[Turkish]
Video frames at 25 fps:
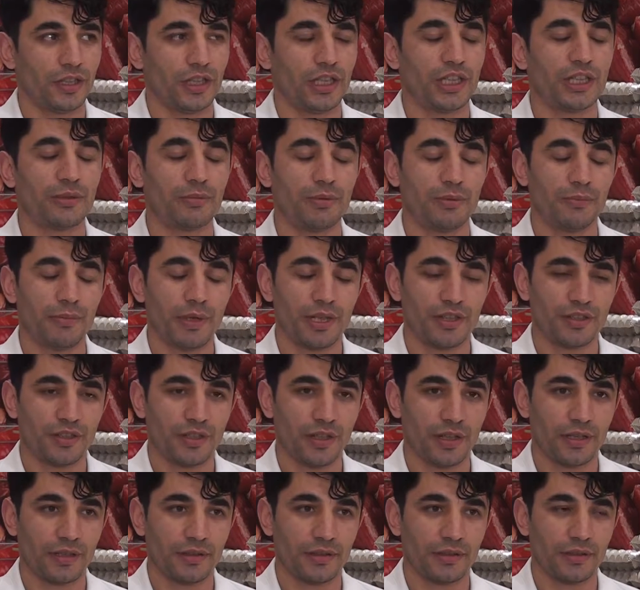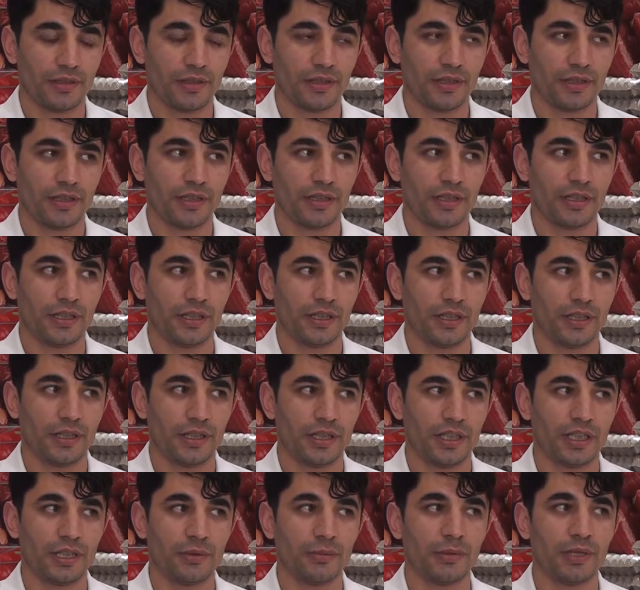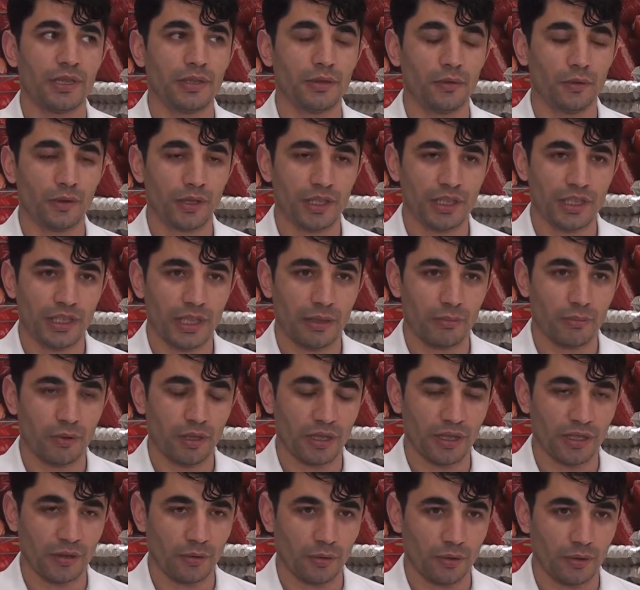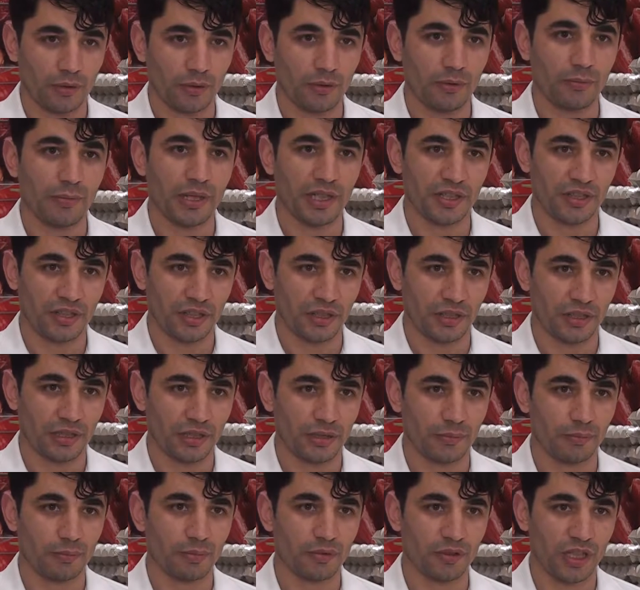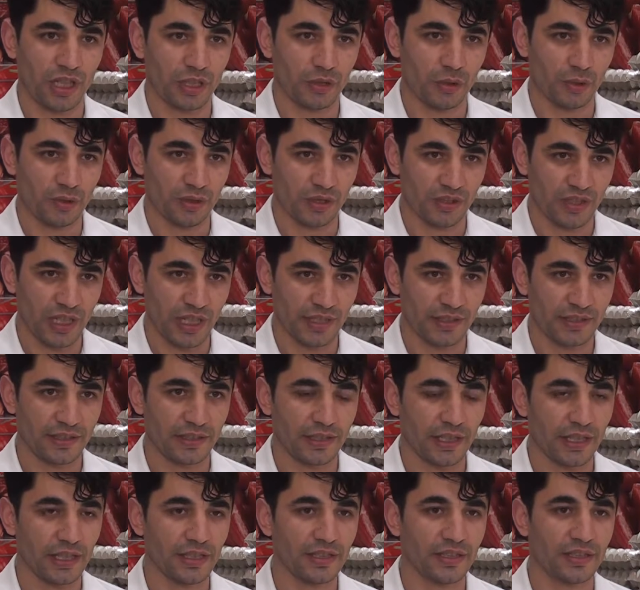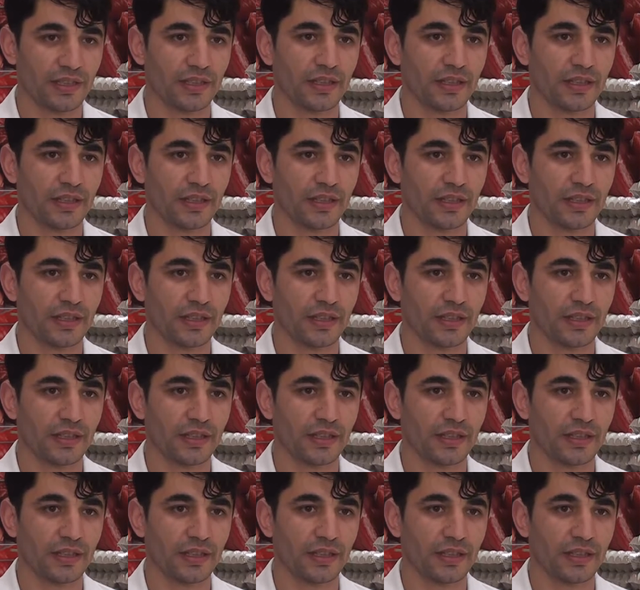2005'ten, 2012'den e, bu yana oldu. 5 yıldır bu sektörün içerisindeyiz.